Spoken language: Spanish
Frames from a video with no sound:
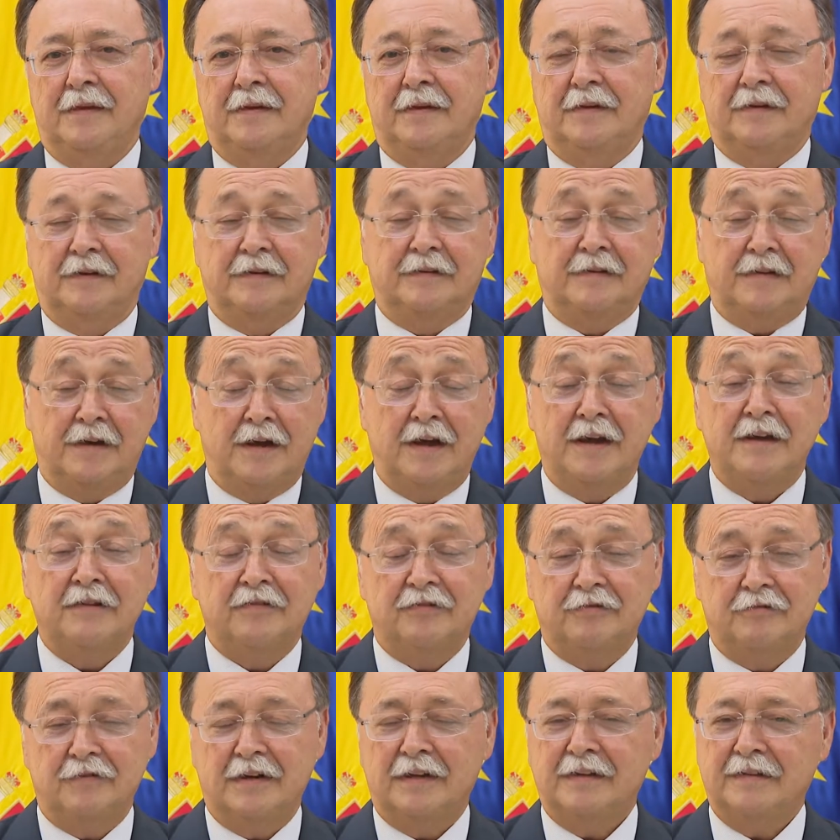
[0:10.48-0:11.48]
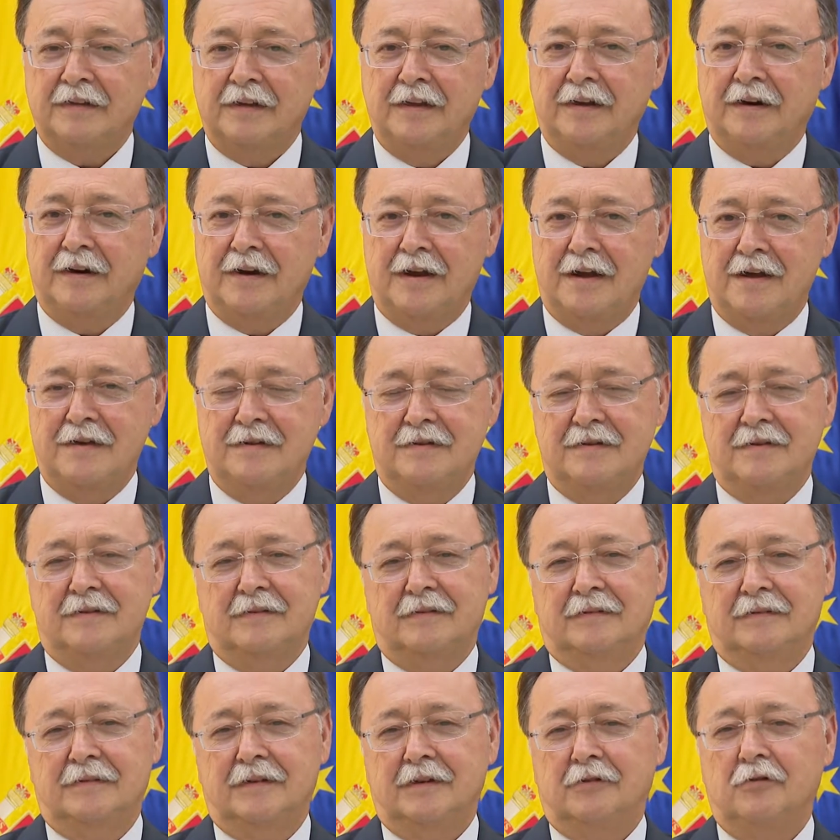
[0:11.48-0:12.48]
Esta es una tierra
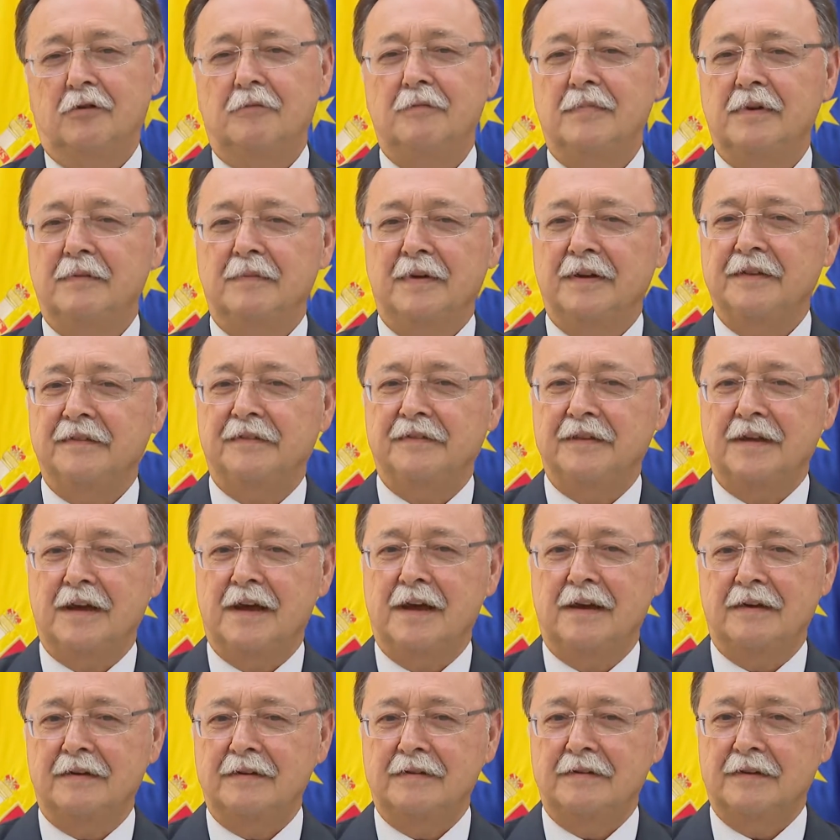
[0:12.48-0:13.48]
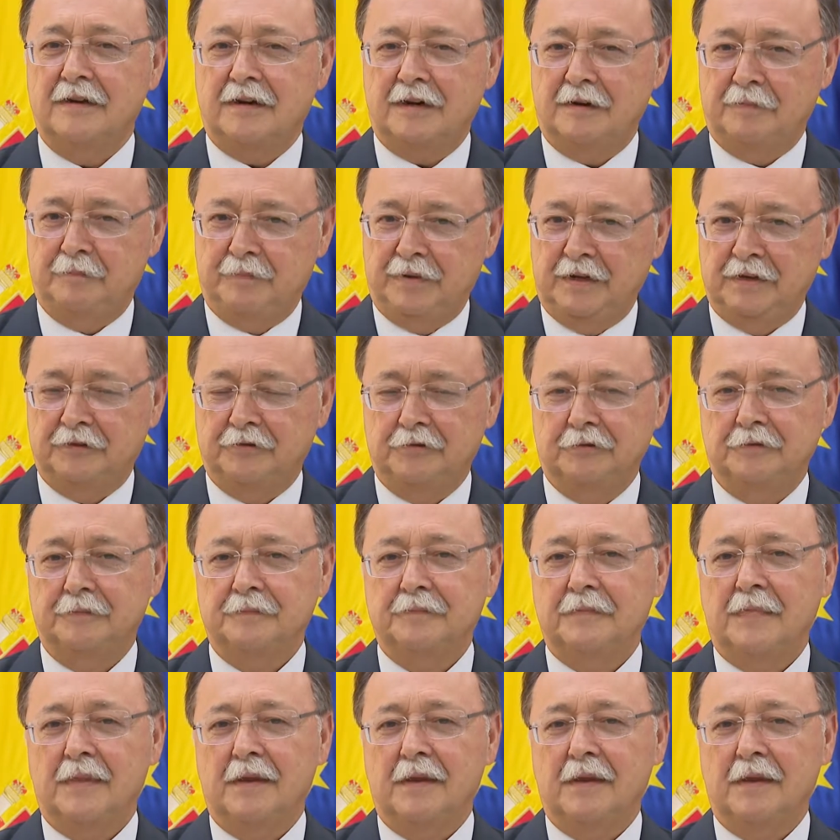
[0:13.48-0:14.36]
de convivencia y de respeto.